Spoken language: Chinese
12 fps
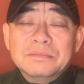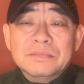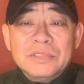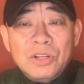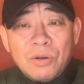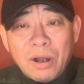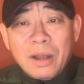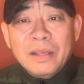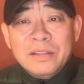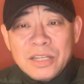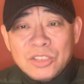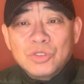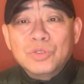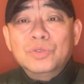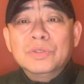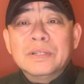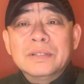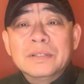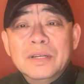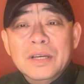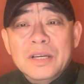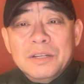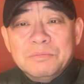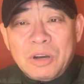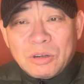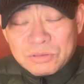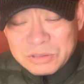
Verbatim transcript: 六二零年初了，毛主